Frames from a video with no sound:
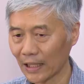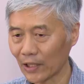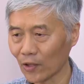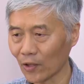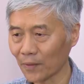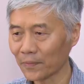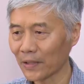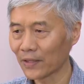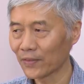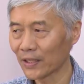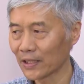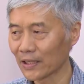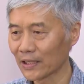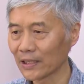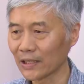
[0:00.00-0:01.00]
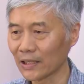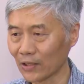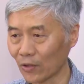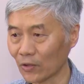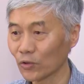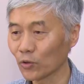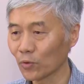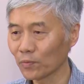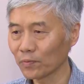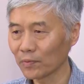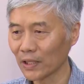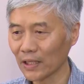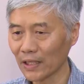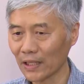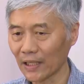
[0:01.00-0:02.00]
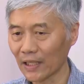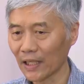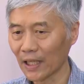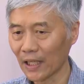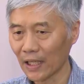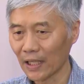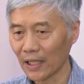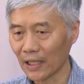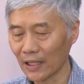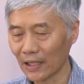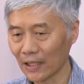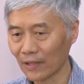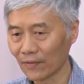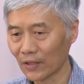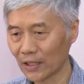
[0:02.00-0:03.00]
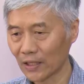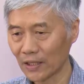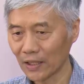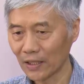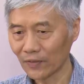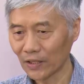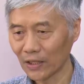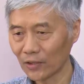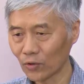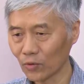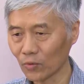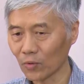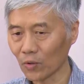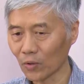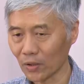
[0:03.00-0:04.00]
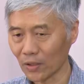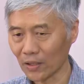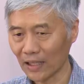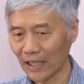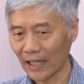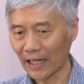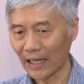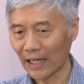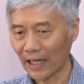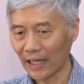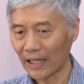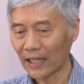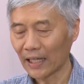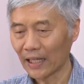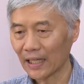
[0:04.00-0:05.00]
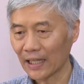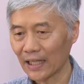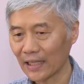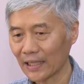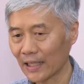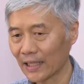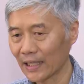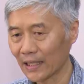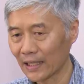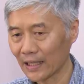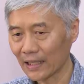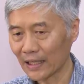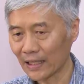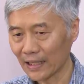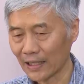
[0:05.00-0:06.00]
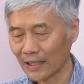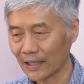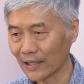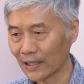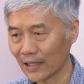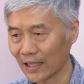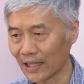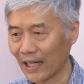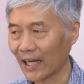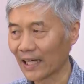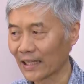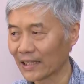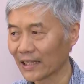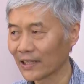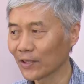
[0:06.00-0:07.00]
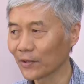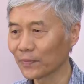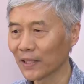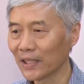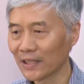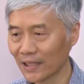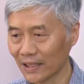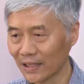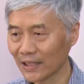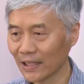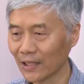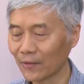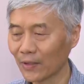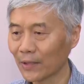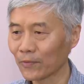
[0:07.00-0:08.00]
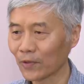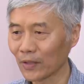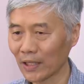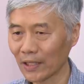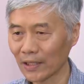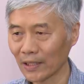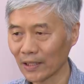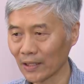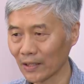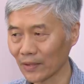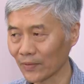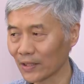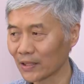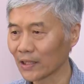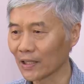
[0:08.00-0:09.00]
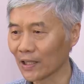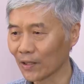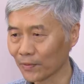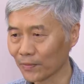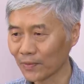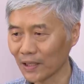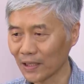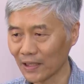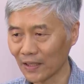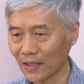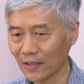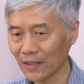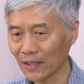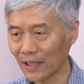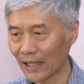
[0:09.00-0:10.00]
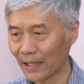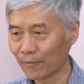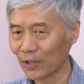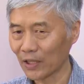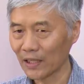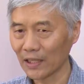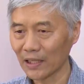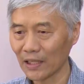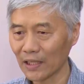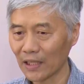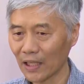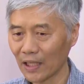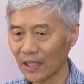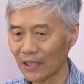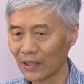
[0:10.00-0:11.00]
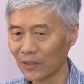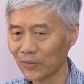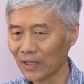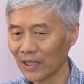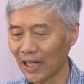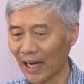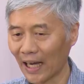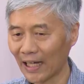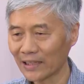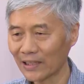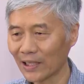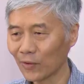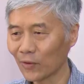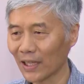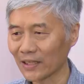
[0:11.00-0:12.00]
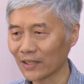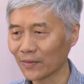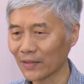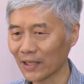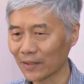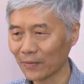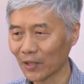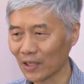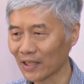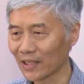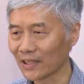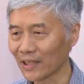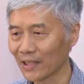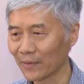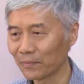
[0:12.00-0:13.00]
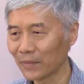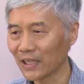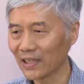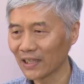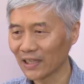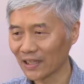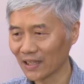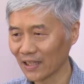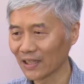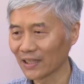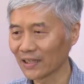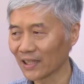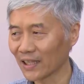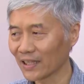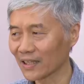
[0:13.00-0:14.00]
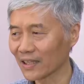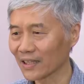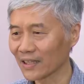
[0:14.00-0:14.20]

Cái nhóm Cà Phê Lịch Sử nói chung thì với trụ cột là các kể cả trên thông tin trên trang web của anh Nguyễn Chí Công thì nó là một cái, nếu như ai sinh hoạt trong đấy mọi người sẽ biết được rất